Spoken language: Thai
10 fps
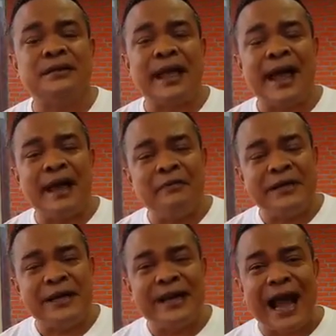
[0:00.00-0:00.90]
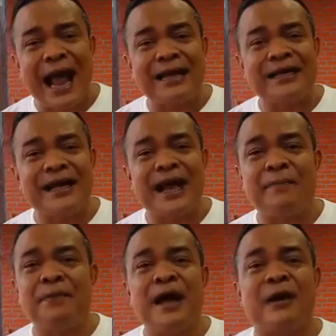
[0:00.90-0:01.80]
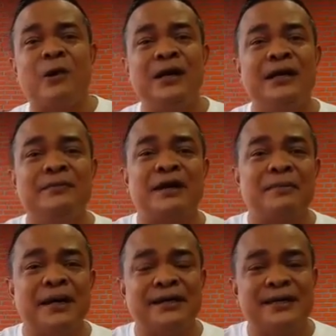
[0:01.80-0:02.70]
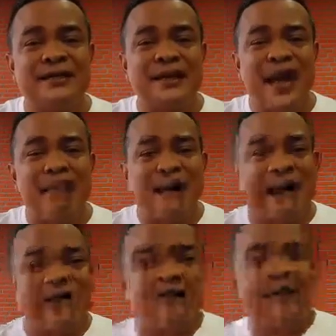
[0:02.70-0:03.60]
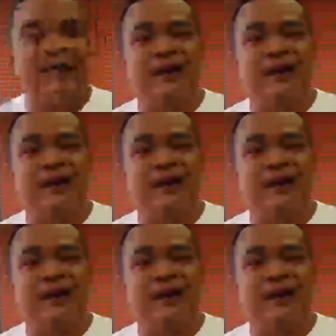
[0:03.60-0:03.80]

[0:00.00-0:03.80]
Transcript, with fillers: แต่ไอ้วิธีการนี่นะครับเพื่อให้คนลืมระเบิดที่สยามพารากอน